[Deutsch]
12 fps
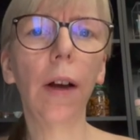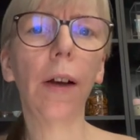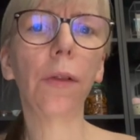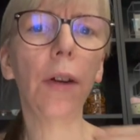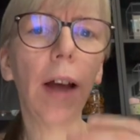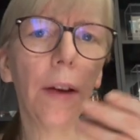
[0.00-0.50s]

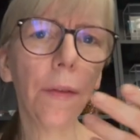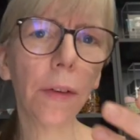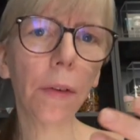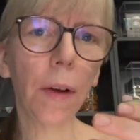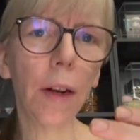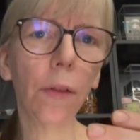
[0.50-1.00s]
also eine
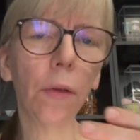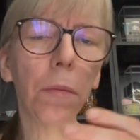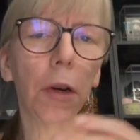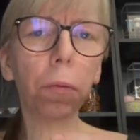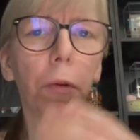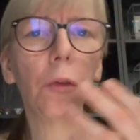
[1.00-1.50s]
Eiweißquelle zum
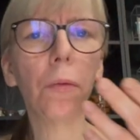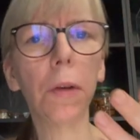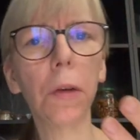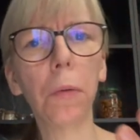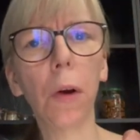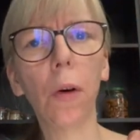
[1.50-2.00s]
Beispiel, zum
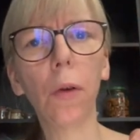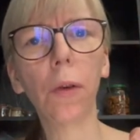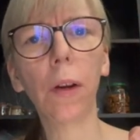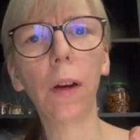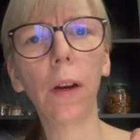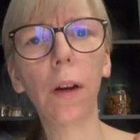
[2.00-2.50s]
Beispiel auch
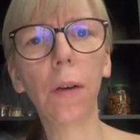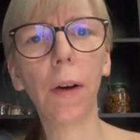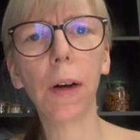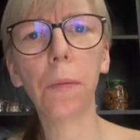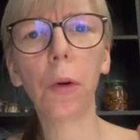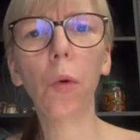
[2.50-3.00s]
den
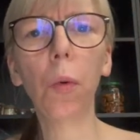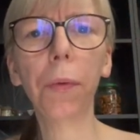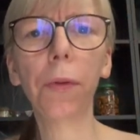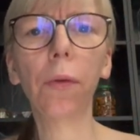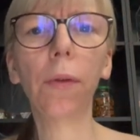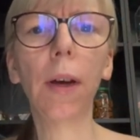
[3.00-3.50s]
Quark mit
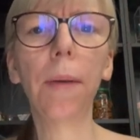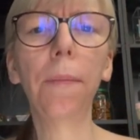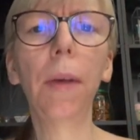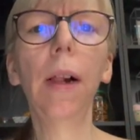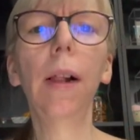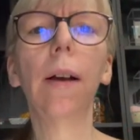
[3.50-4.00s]
Obst zusammen.
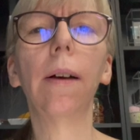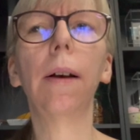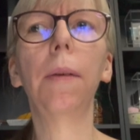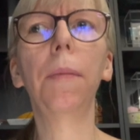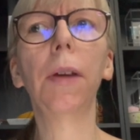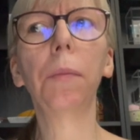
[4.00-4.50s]

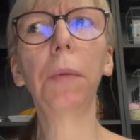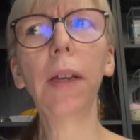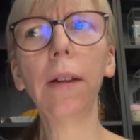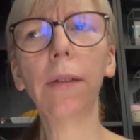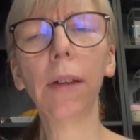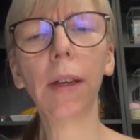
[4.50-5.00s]
Ähm, es
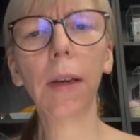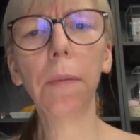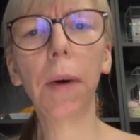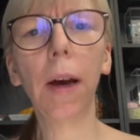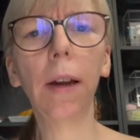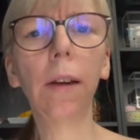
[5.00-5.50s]
bietet sich
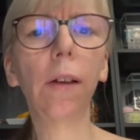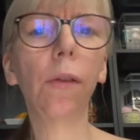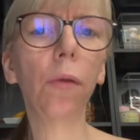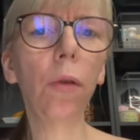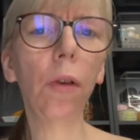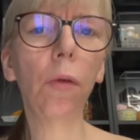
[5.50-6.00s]
immer an,
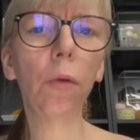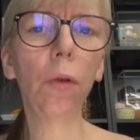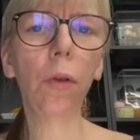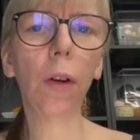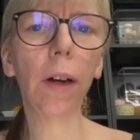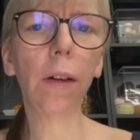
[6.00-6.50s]
gesunde
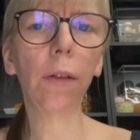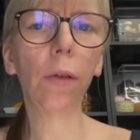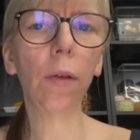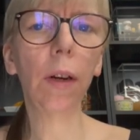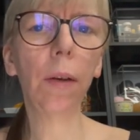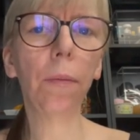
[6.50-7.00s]
Kohlenhydrate zu
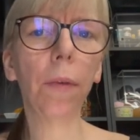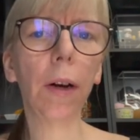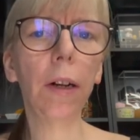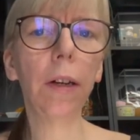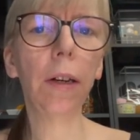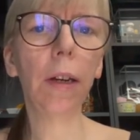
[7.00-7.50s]
nehmen,
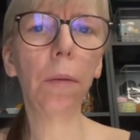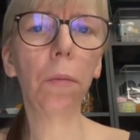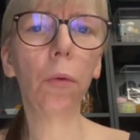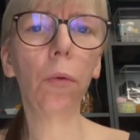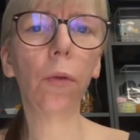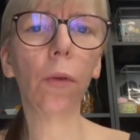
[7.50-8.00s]
weil die den
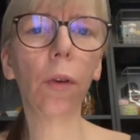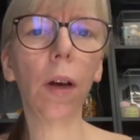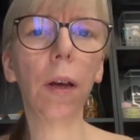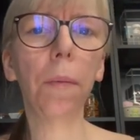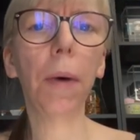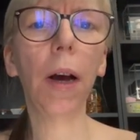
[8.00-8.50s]
Blutzucker
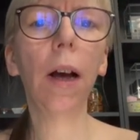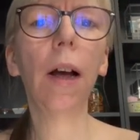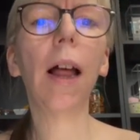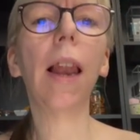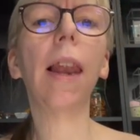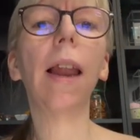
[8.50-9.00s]
immer
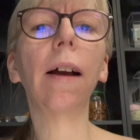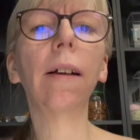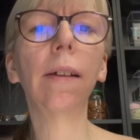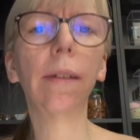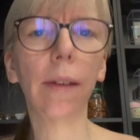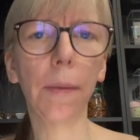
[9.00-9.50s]

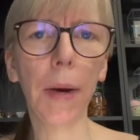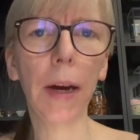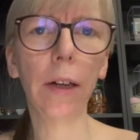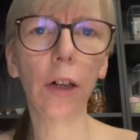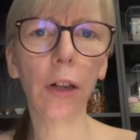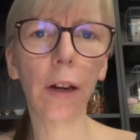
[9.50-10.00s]
langsamer
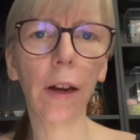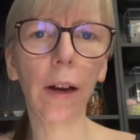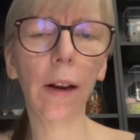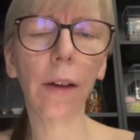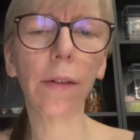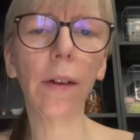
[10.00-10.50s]
ansteigen
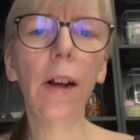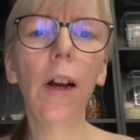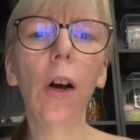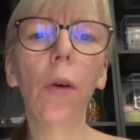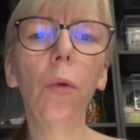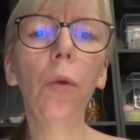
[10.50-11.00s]
lassen.
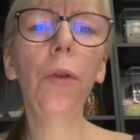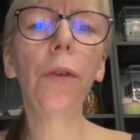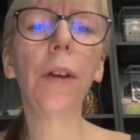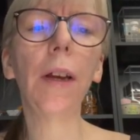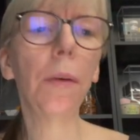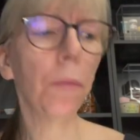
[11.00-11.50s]

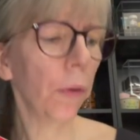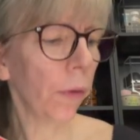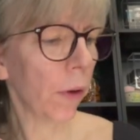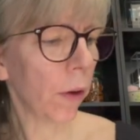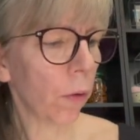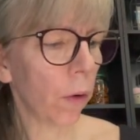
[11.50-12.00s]
Und ich muss
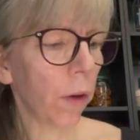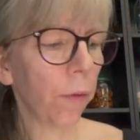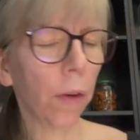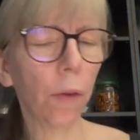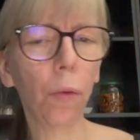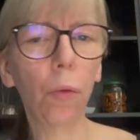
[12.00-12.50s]
natürlich
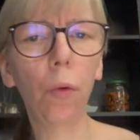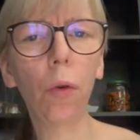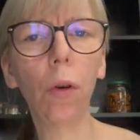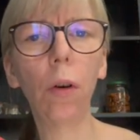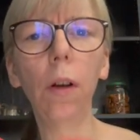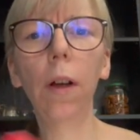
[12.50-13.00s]
versuchen,